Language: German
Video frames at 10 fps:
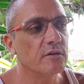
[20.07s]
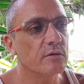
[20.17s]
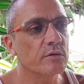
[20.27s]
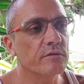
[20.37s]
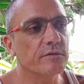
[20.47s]

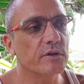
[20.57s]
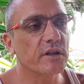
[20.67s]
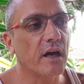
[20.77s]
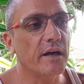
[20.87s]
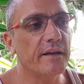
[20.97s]
Und
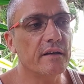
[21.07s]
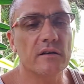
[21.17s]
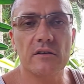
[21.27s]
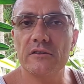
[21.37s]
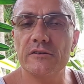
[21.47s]
von
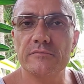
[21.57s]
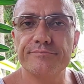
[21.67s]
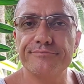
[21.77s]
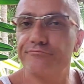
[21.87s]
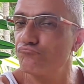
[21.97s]
daher
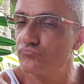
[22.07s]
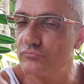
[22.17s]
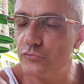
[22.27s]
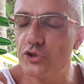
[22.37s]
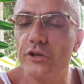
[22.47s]
ähm,
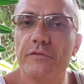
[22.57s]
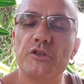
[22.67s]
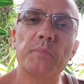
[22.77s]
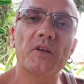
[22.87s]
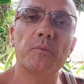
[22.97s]
wünsche ich
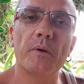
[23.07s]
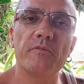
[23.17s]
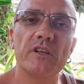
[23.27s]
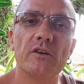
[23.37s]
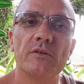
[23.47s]
viel Spaß
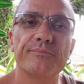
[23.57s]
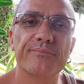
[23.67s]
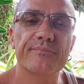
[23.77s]
beim Video.